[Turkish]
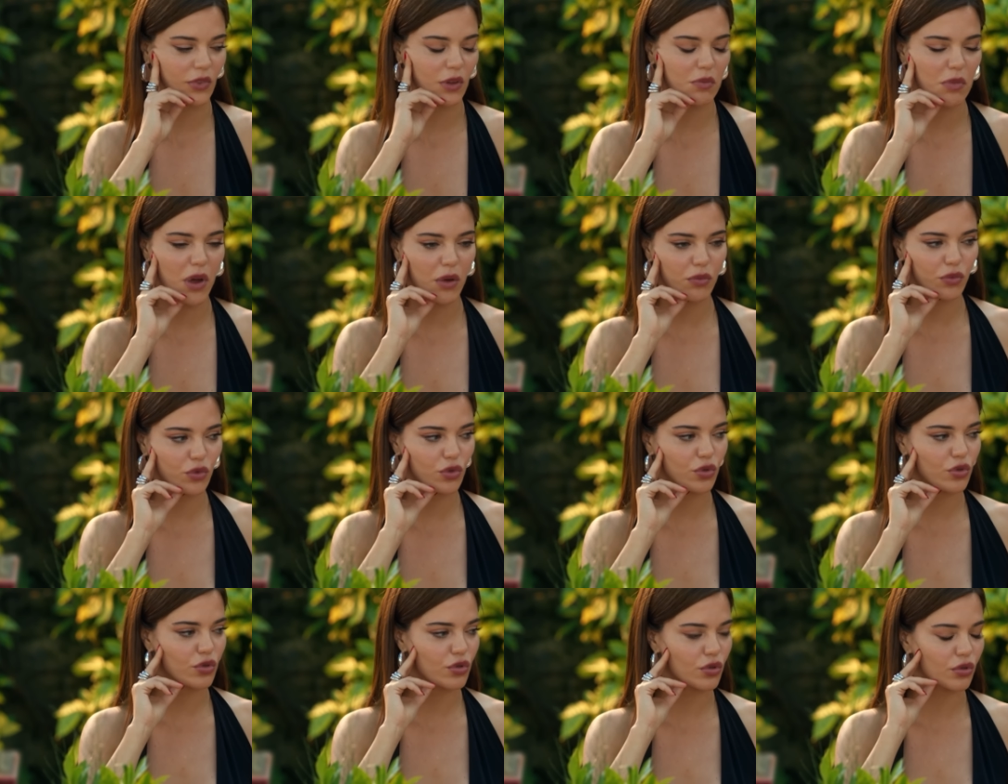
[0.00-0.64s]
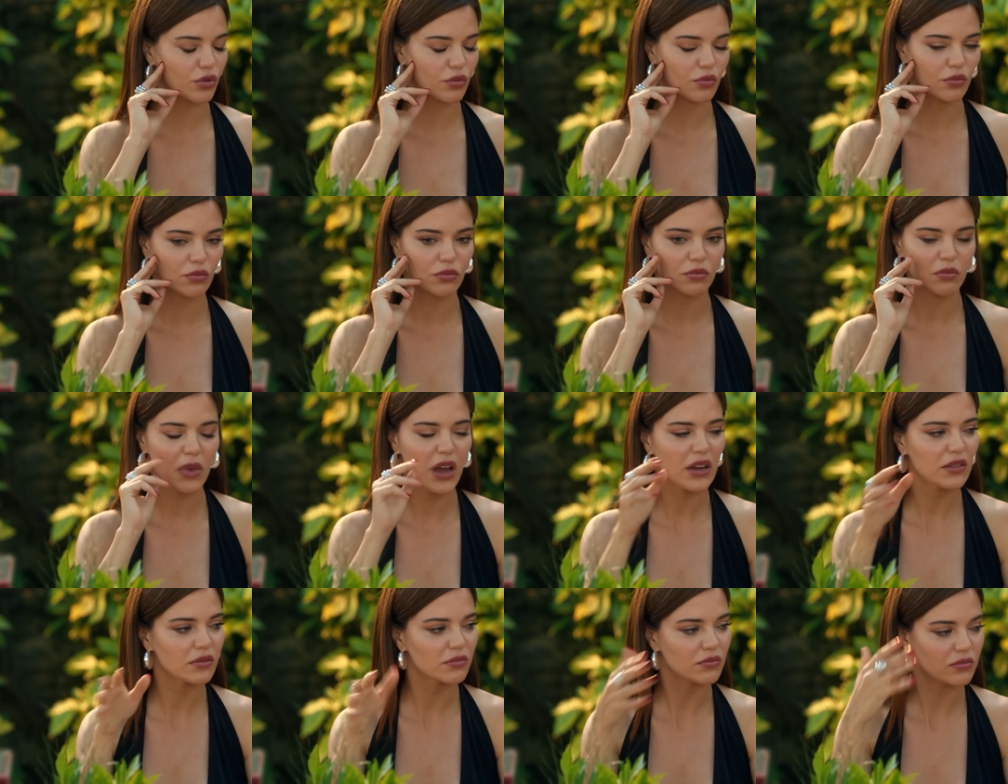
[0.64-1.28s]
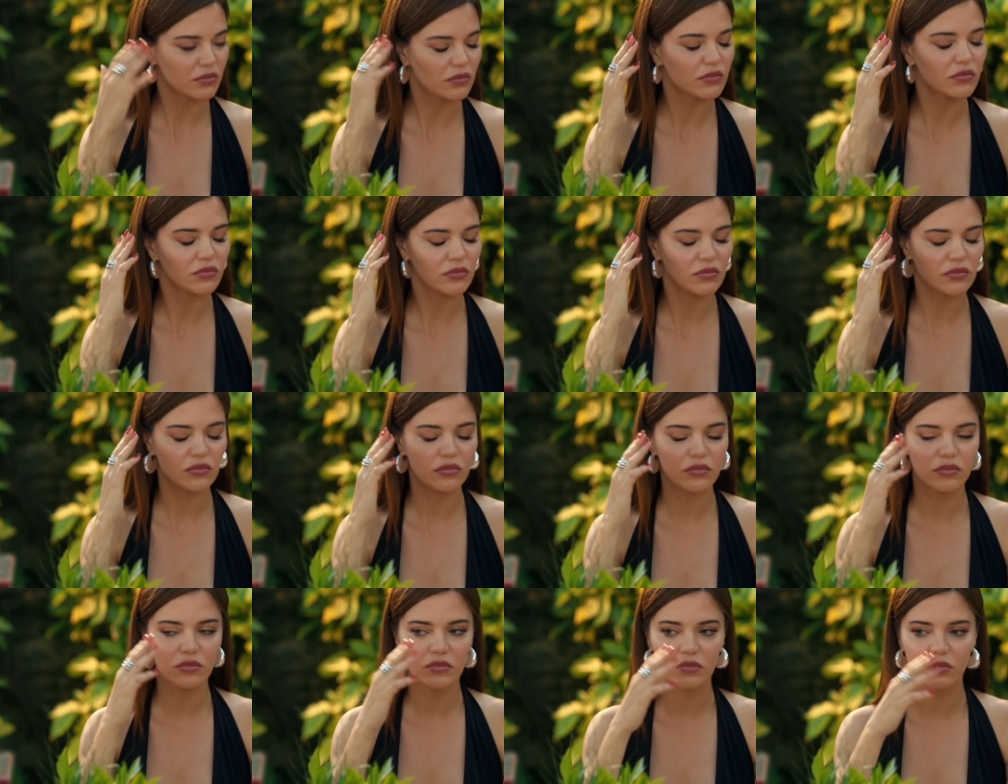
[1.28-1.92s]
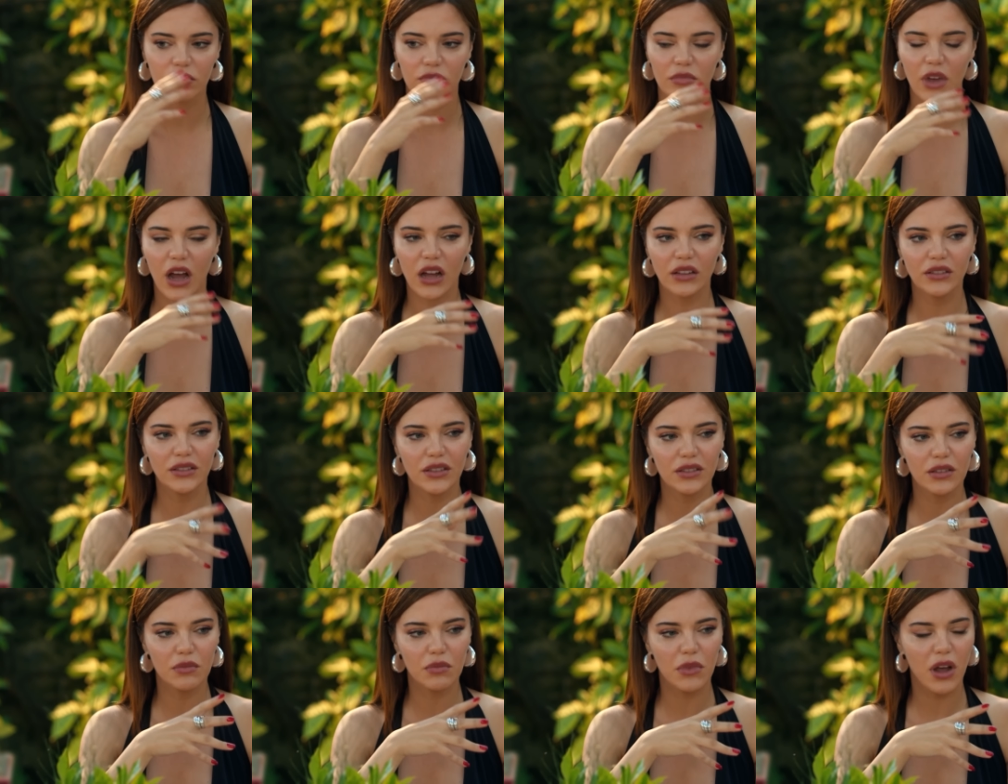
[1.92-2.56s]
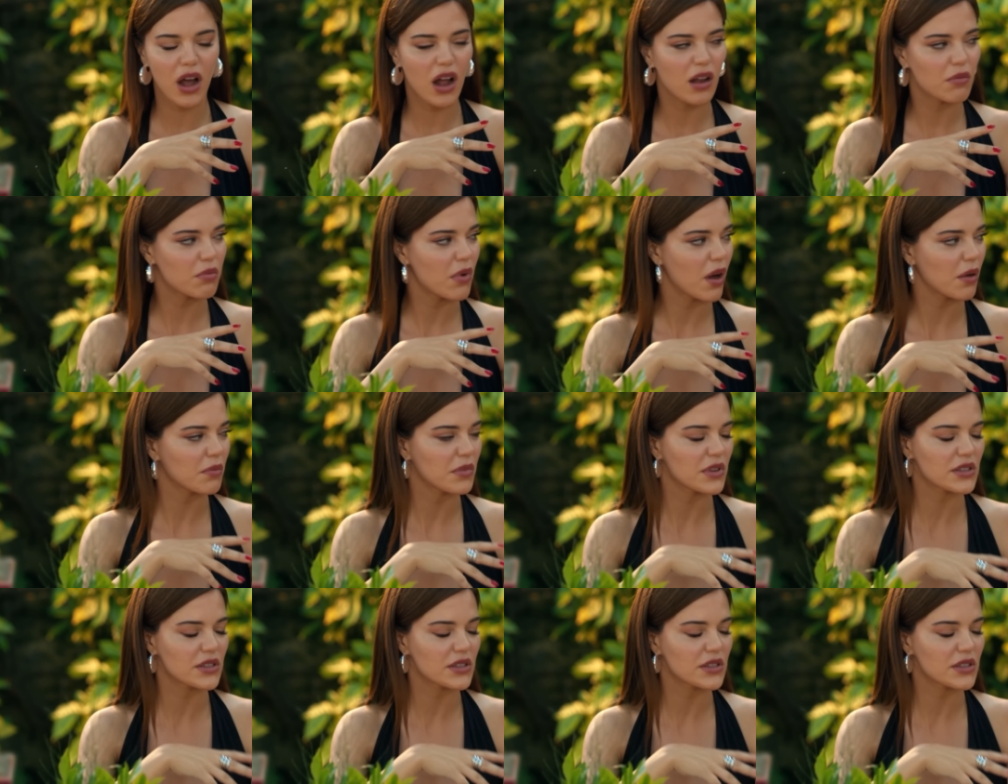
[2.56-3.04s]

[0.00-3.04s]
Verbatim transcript: Tamam dur. Ben anladım galiba